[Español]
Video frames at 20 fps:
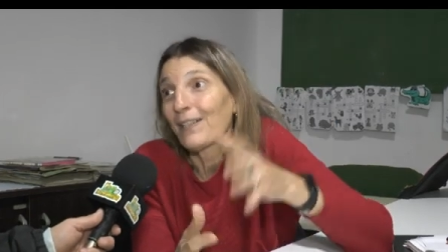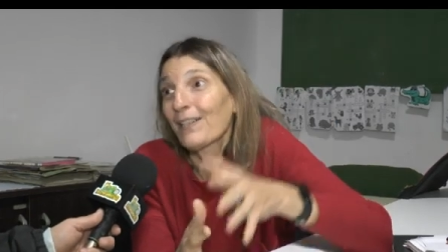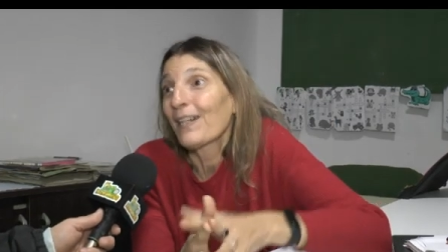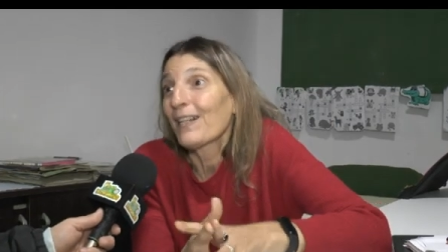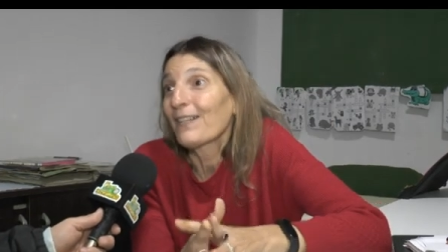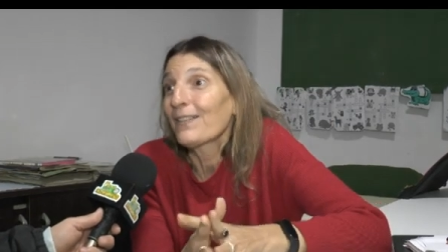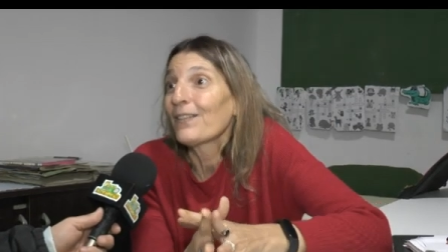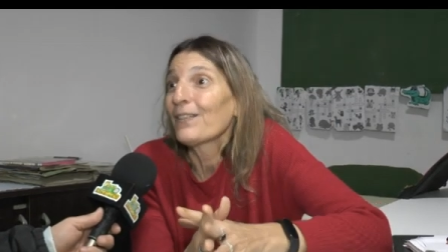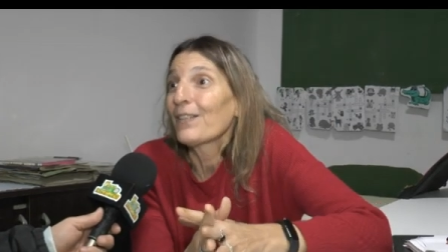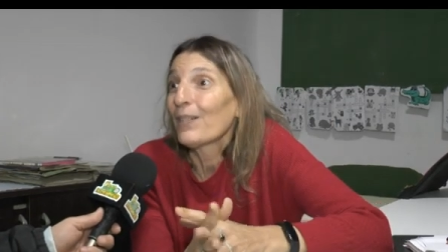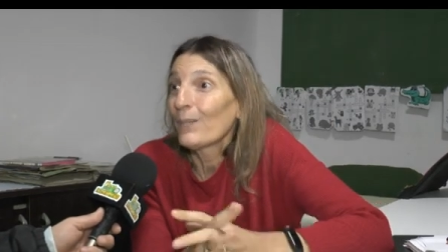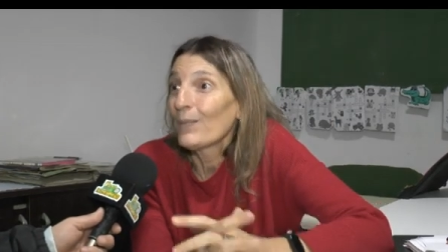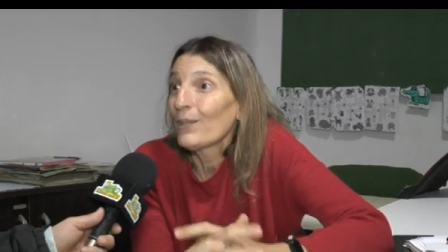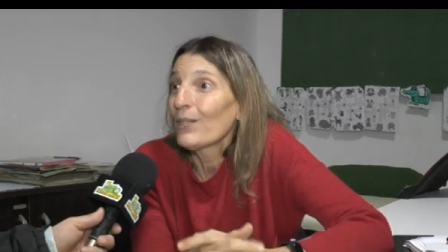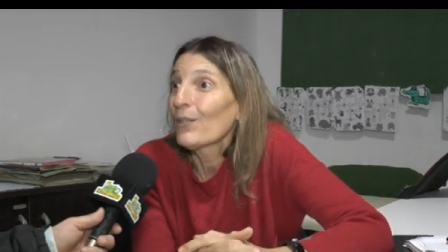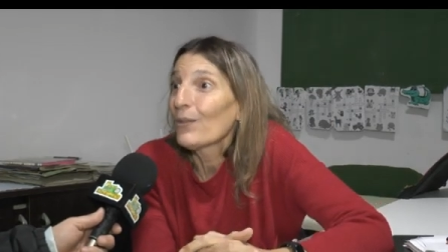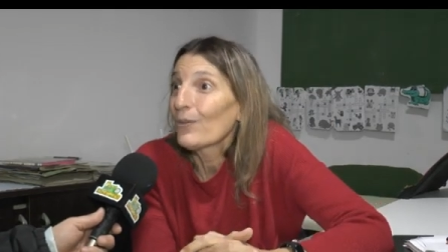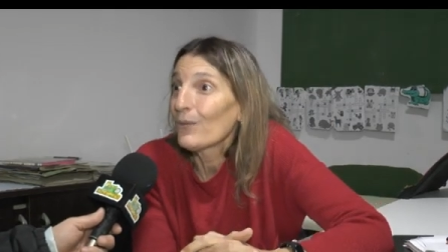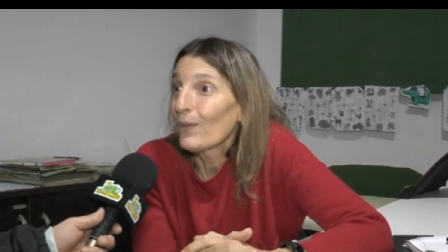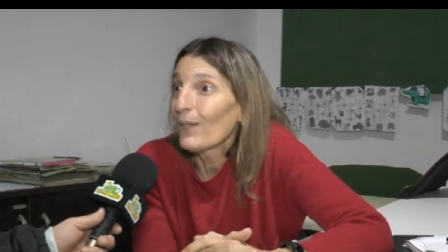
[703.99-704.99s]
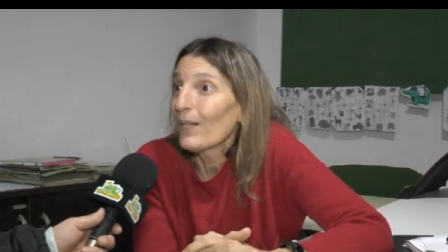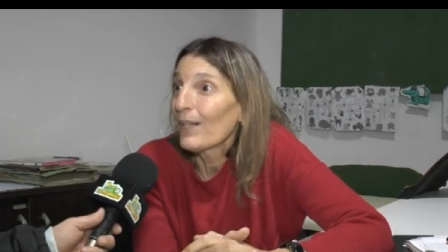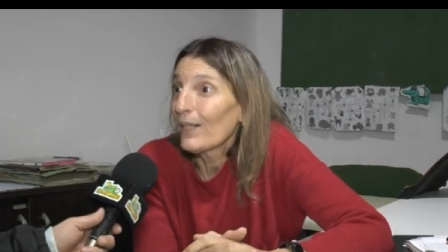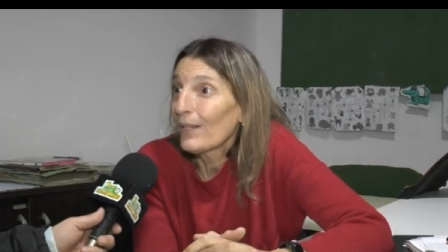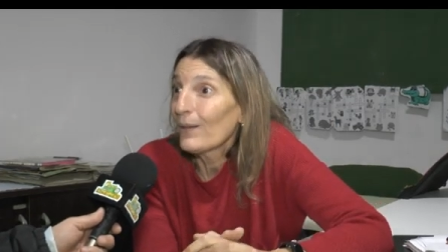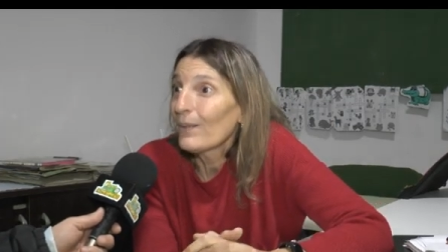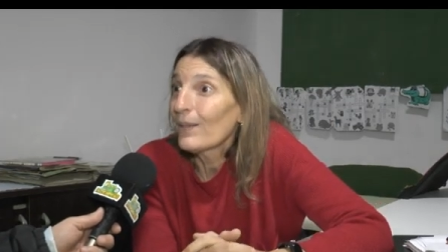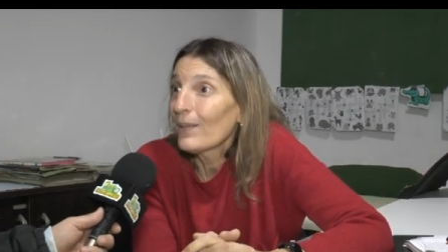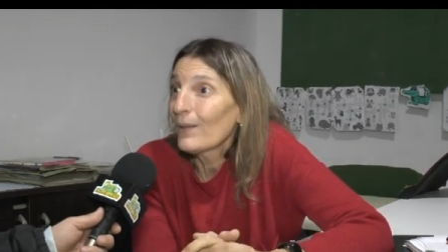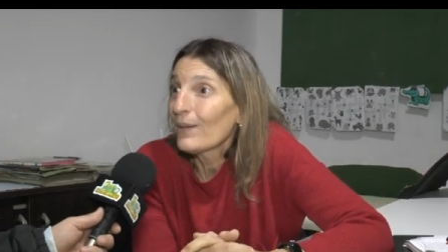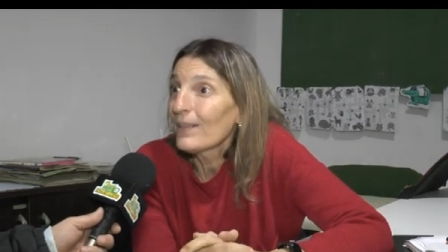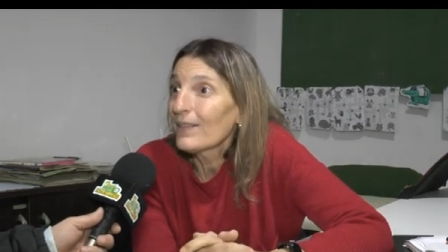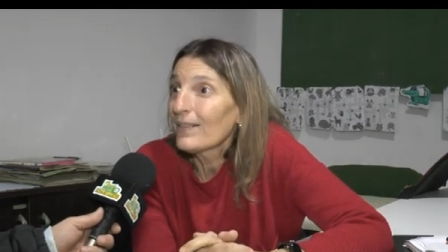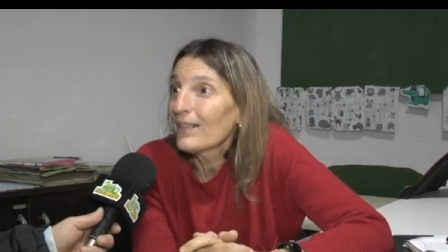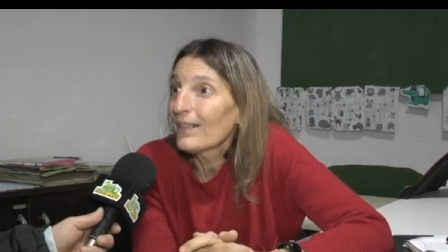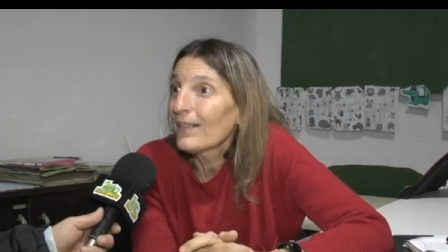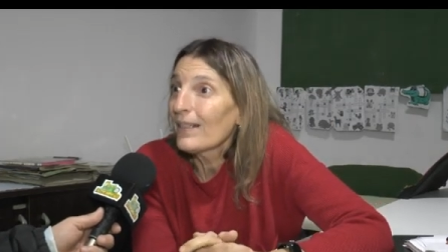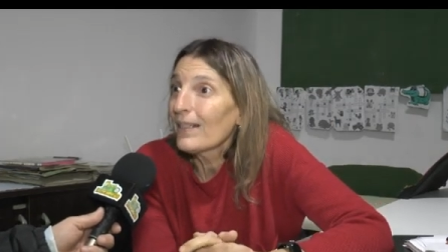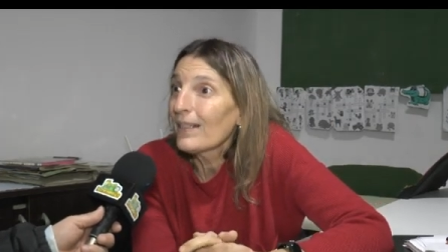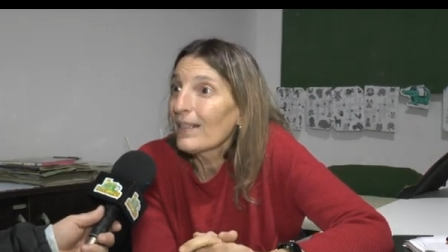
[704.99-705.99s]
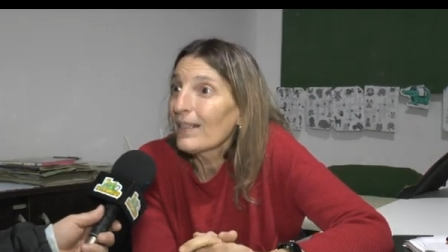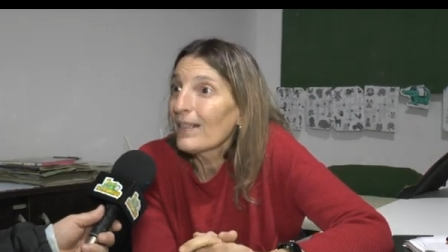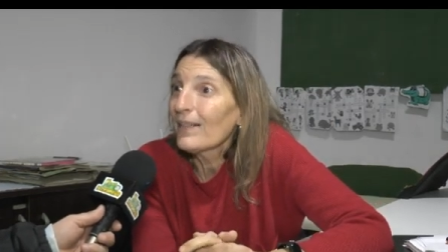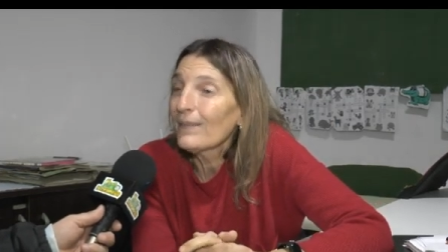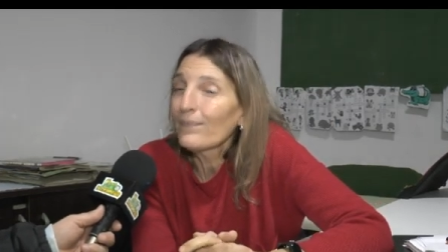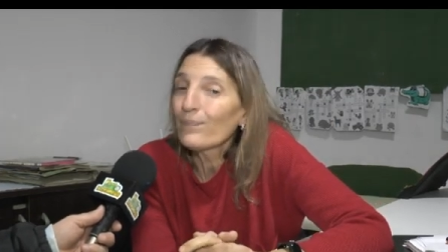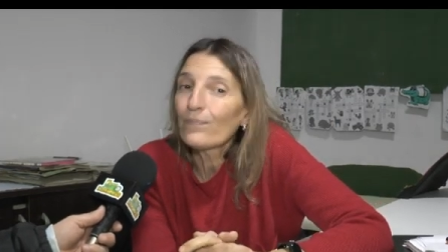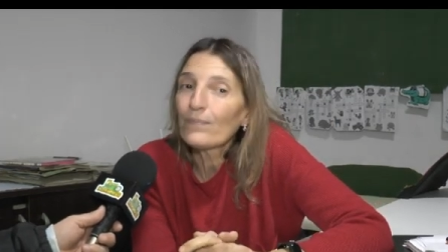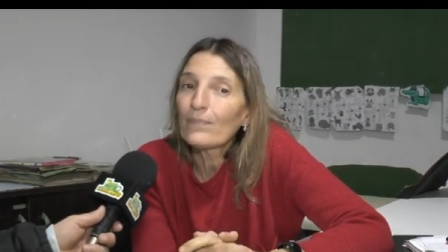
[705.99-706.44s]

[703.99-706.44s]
casi terminado su carrera universitaria,